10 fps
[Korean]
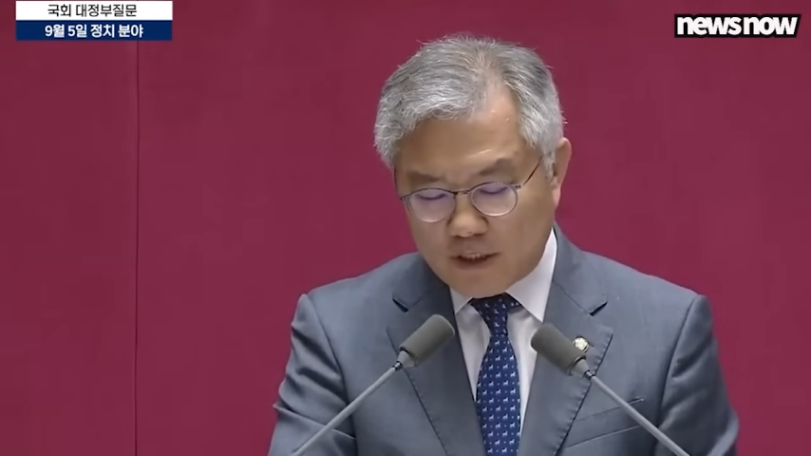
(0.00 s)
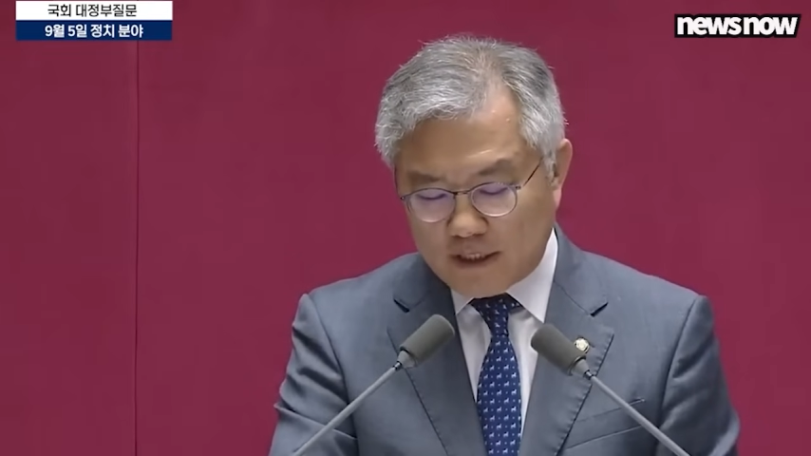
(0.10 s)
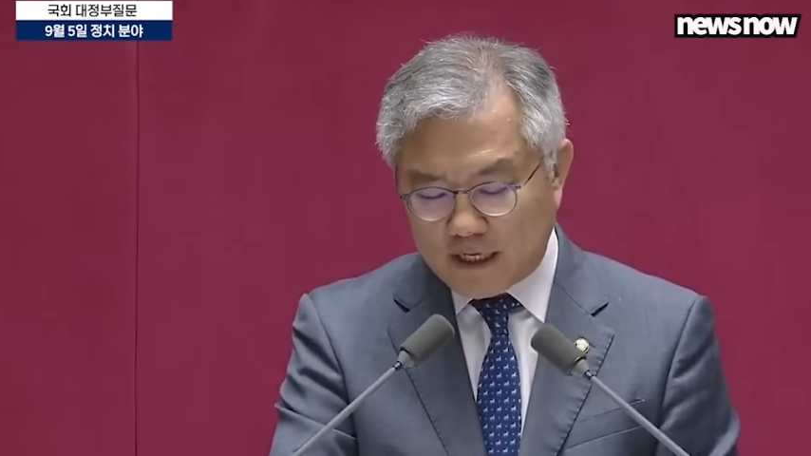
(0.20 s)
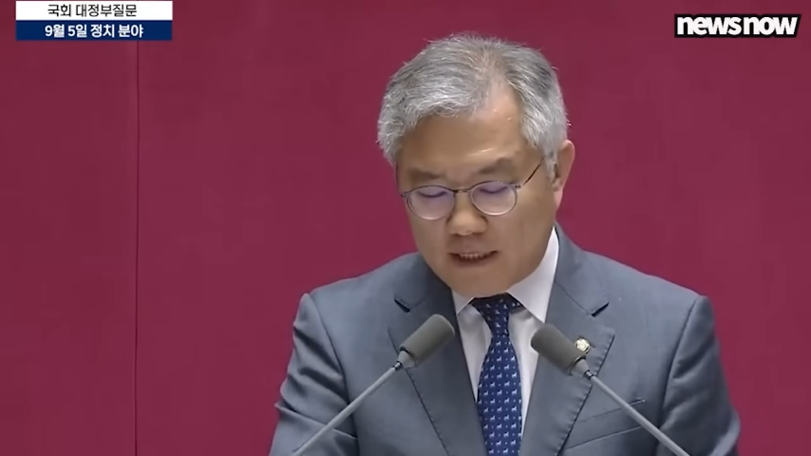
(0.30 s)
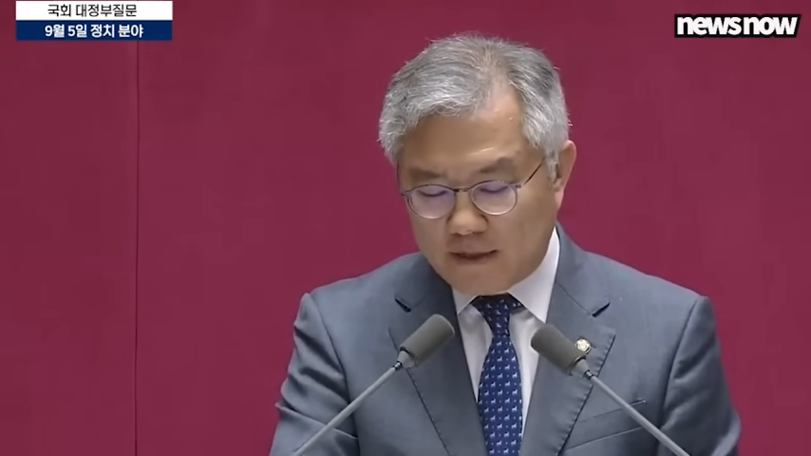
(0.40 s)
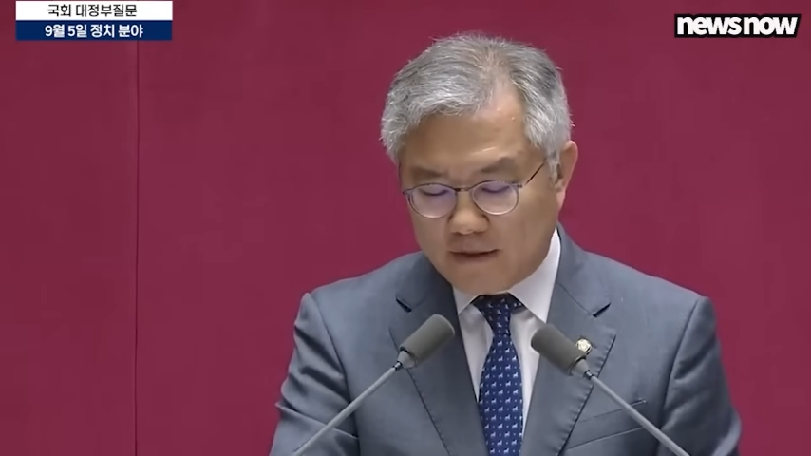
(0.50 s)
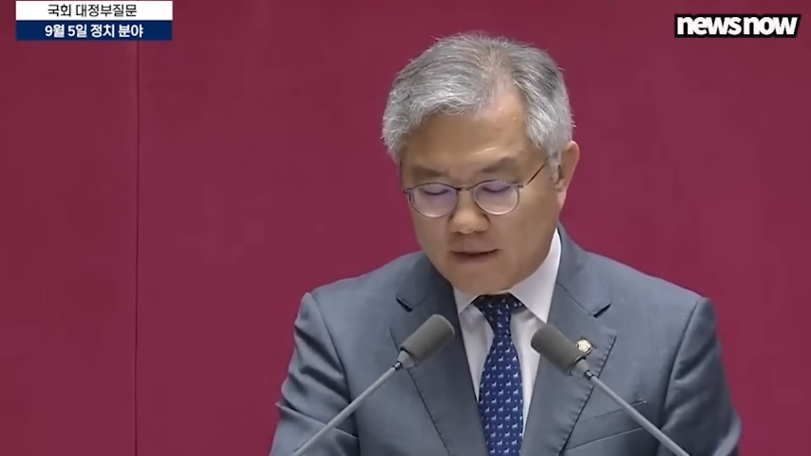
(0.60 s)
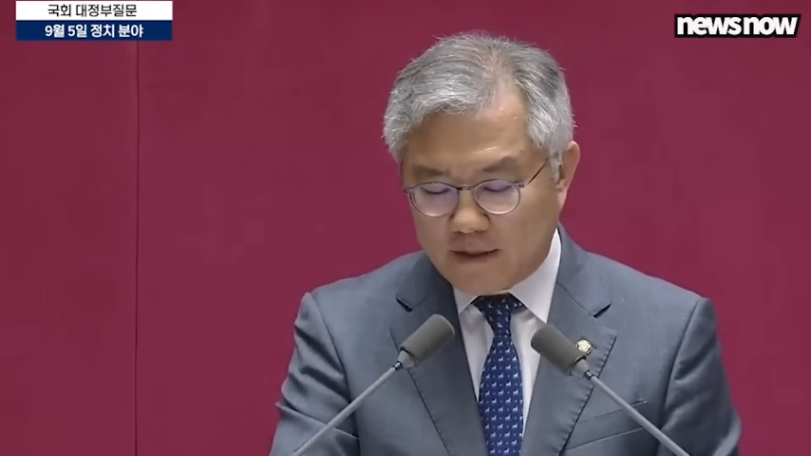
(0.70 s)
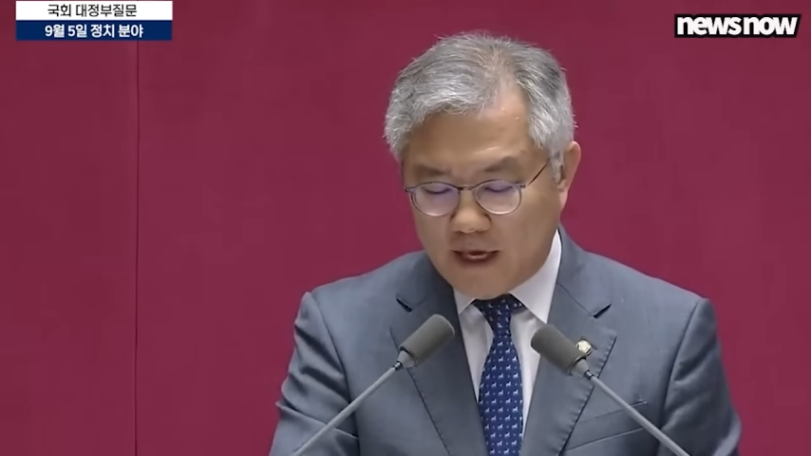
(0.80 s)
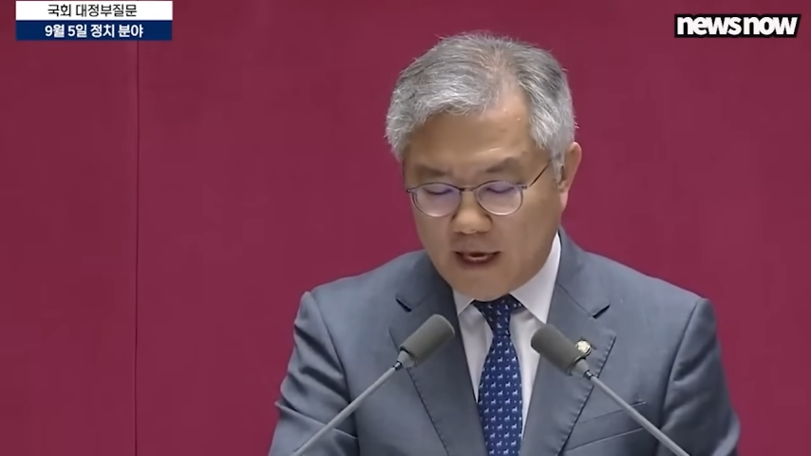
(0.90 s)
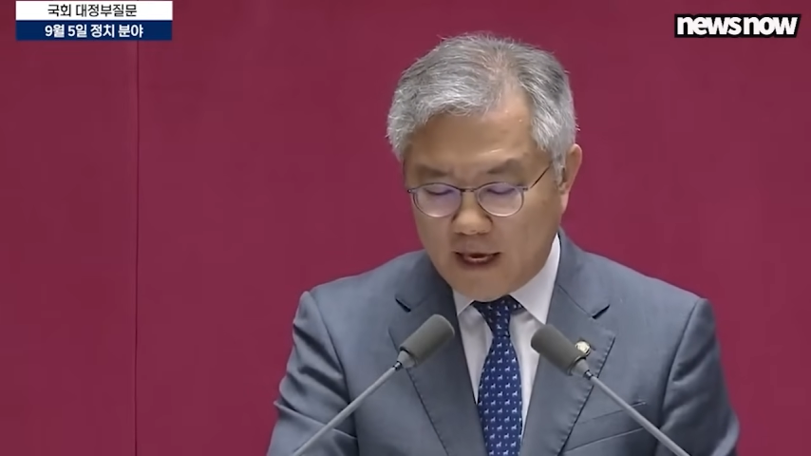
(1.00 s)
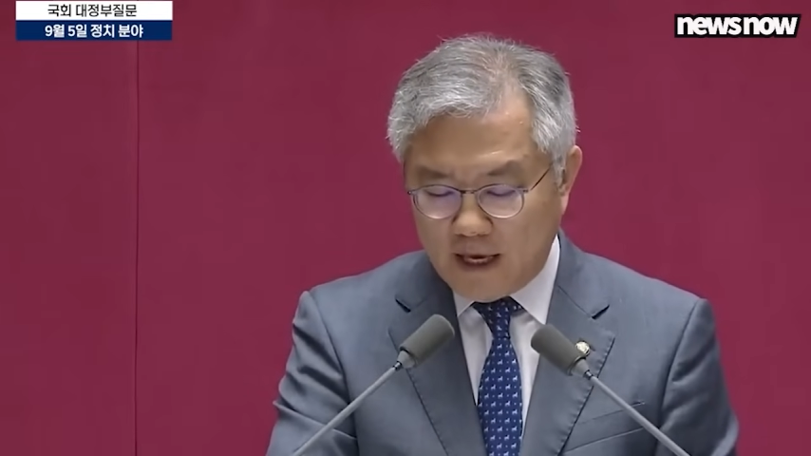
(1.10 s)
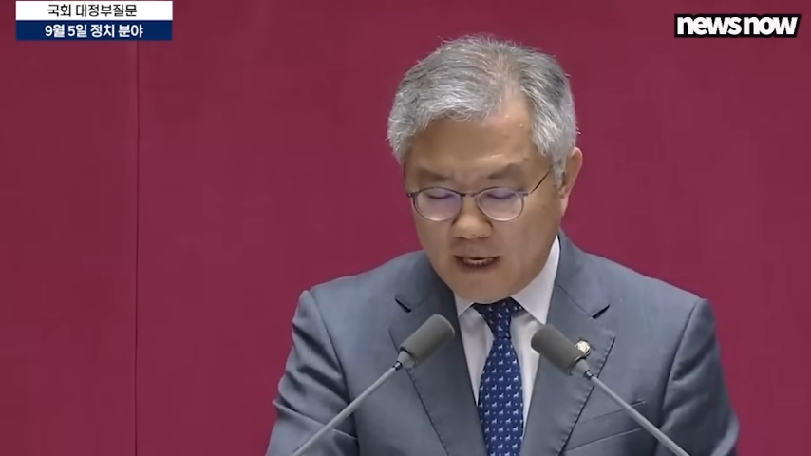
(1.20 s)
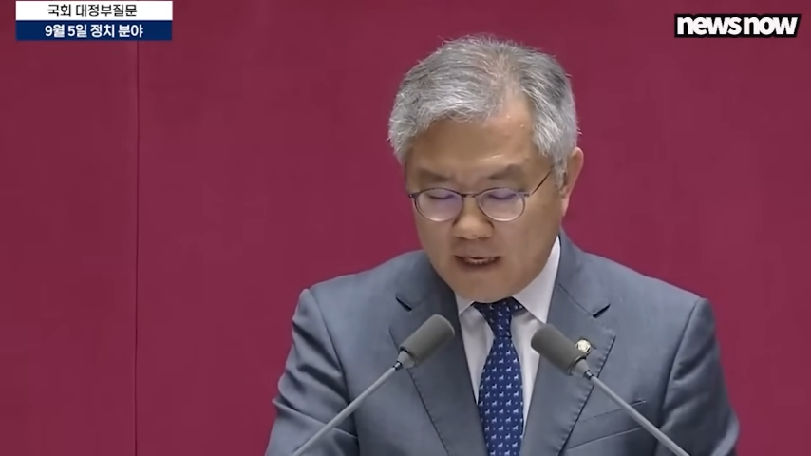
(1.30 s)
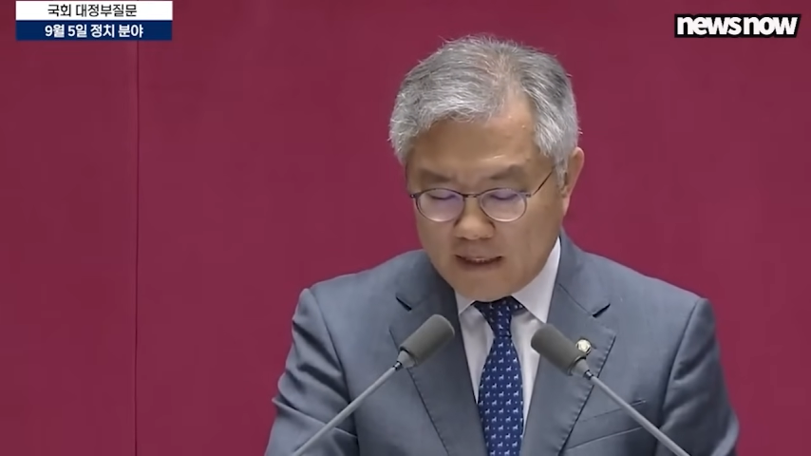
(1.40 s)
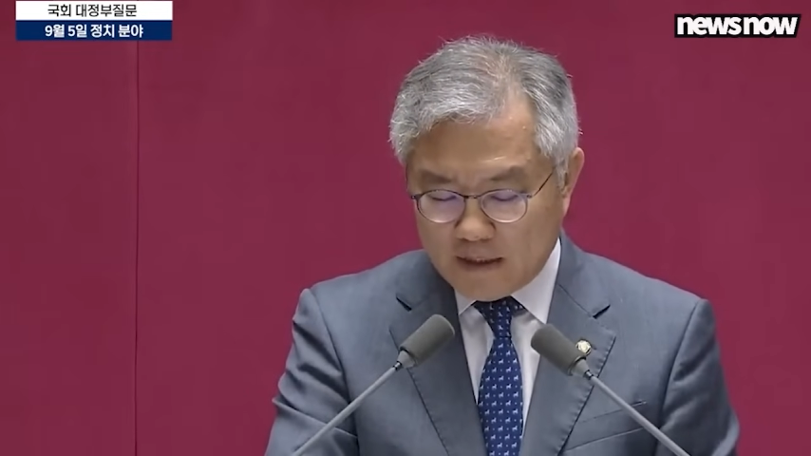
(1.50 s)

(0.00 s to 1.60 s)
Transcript: 의의가 있는 것인데